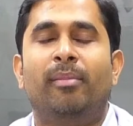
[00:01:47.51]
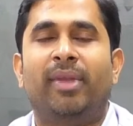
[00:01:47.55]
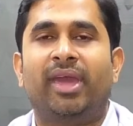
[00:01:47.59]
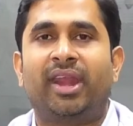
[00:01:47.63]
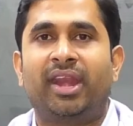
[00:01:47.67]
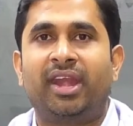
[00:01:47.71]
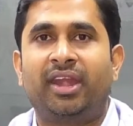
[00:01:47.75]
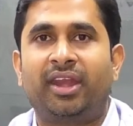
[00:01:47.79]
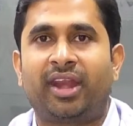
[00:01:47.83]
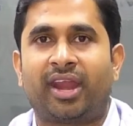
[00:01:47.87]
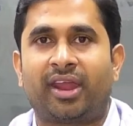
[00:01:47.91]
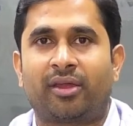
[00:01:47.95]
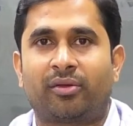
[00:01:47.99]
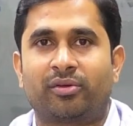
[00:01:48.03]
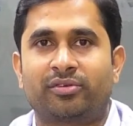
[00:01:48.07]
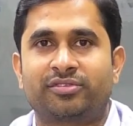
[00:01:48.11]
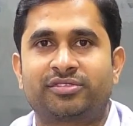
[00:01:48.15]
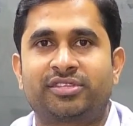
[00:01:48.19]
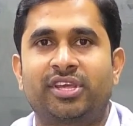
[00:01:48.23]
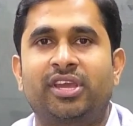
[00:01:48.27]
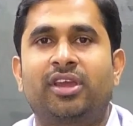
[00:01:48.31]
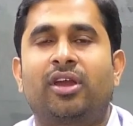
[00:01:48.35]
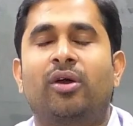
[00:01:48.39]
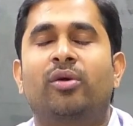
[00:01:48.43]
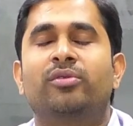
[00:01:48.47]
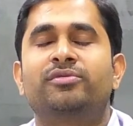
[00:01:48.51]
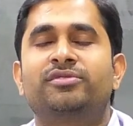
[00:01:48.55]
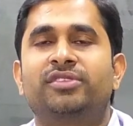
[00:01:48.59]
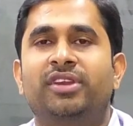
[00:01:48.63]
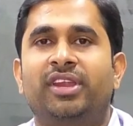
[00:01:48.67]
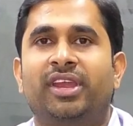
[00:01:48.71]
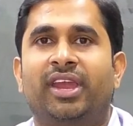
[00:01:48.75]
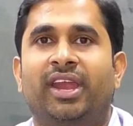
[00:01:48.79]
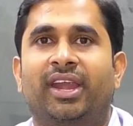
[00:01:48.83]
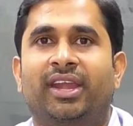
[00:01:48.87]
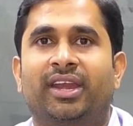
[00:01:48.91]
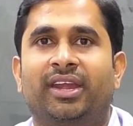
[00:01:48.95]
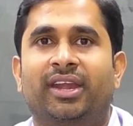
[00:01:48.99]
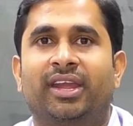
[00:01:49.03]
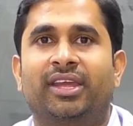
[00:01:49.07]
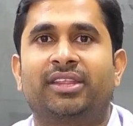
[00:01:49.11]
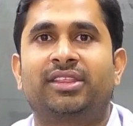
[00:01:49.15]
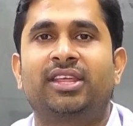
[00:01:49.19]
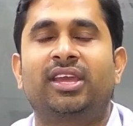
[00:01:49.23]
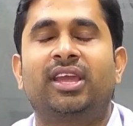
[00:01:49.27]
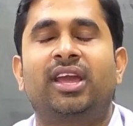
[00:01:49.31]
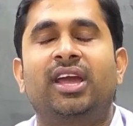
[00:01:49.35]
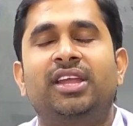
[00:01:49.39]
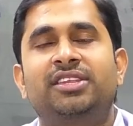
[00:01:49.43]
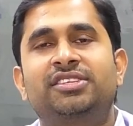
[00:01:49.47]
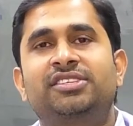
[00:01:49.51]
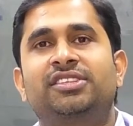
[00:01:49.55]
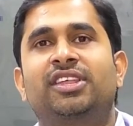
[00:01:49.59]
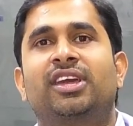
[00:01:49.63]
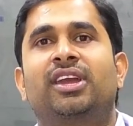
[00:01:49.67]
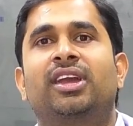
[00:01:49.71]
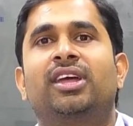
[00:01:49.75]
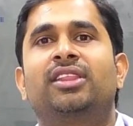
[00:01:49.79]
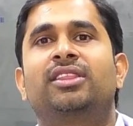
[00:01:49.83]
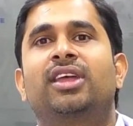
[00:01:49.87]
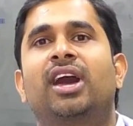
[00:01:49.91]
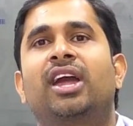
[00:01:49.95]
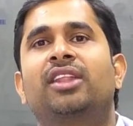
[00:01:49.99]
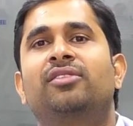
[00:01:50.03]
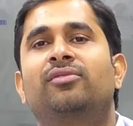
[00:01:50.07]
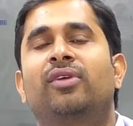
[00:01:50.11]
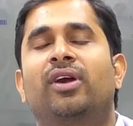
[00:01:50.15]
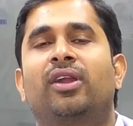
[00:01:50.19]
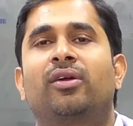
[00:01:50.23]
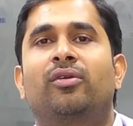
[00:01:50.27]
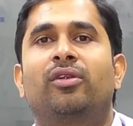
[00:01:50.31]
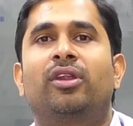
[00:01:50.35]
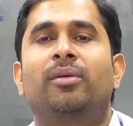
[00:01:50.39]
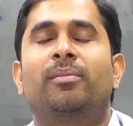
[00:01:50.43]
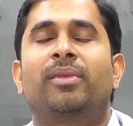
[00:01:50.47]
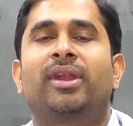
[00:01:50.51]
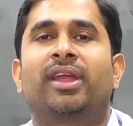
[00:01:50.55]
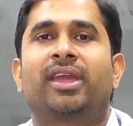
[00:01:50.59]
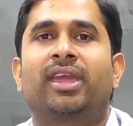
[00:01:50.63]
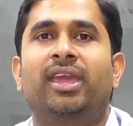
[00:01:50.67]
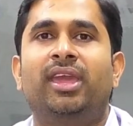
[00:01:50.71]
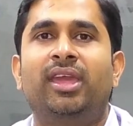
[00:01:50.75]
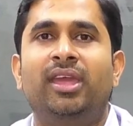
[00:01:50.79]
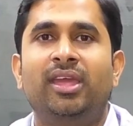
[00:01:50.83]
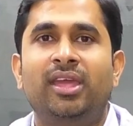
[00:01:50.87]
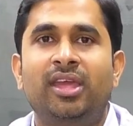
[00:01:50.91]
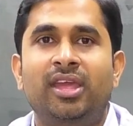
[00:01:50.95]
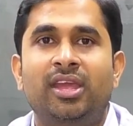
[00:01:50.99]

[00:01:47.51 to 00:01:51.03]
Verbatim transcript: మెరిట్ ర్యాంక్ వస్తే కౌన్సిలింగ్ అటెండ్ అయితే ఖచ్చితంగా దాని ద్వారా కూడా మనకి